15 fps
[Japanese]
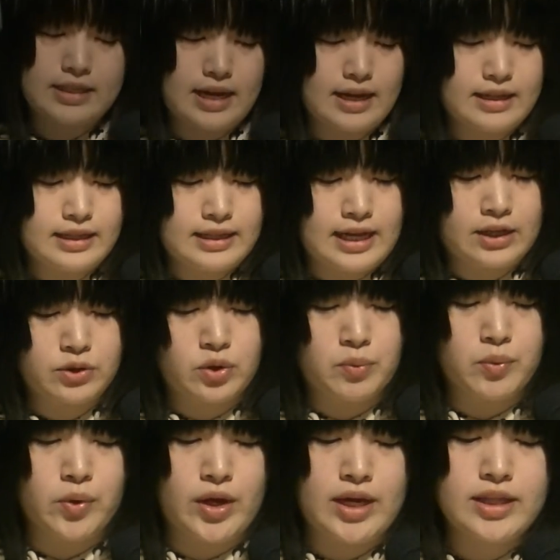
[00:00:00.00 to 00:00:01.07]
さん、なんと
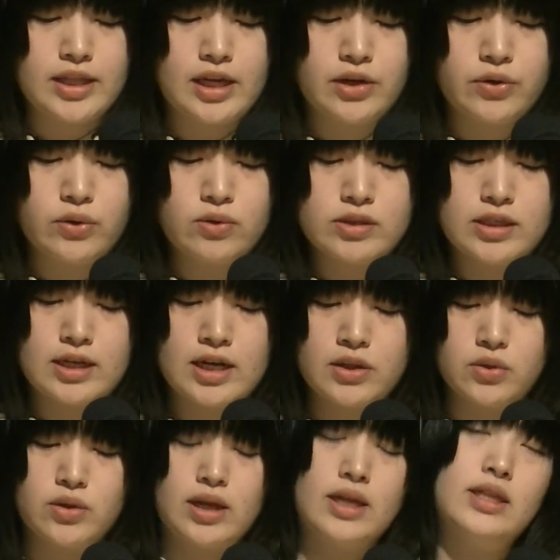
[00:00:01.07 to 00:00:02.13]
もうエンディングの時
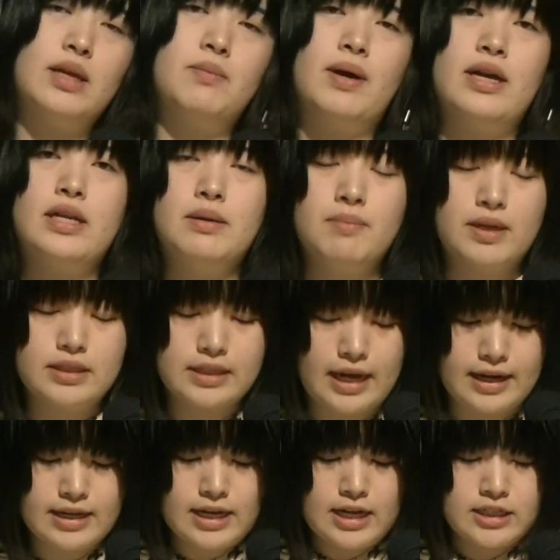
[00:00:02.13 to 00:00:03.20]
間となってまいりまし
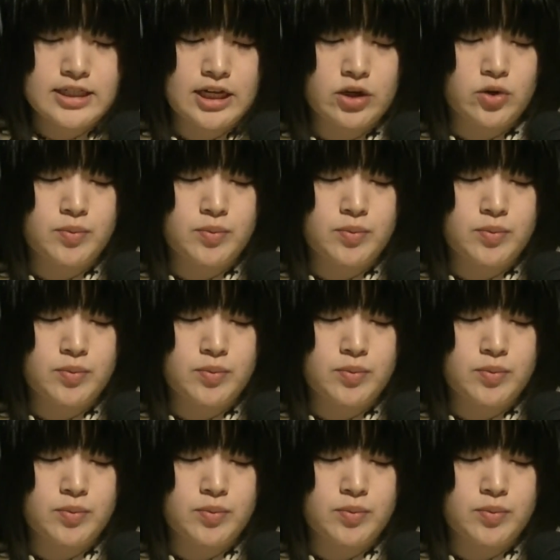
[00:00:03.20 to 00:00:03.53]
た。最